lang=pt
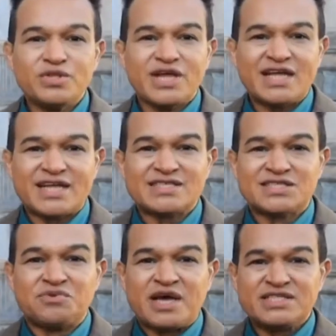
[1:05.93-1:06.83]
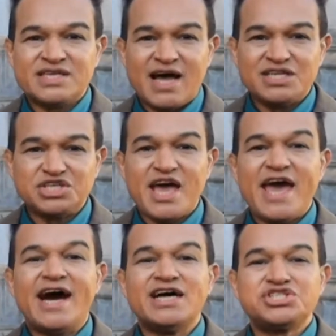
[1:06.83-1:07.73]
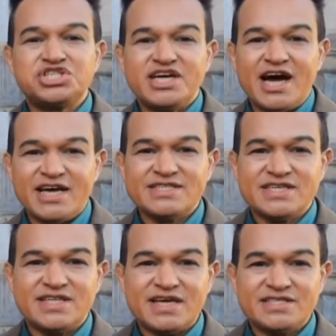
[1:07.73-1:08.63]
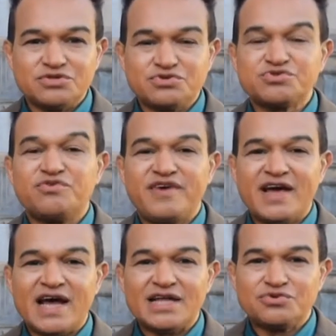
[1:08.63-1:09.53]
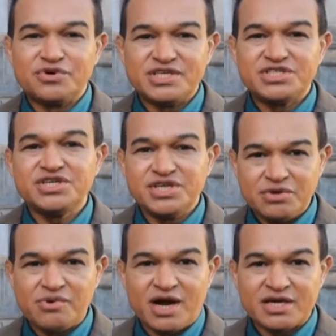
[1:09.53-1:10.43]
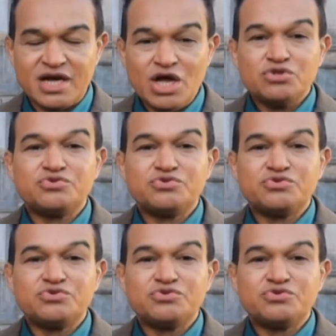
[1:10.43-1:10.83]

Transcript: Outra atração na cidade é a antiga residência dos governadores de Newark,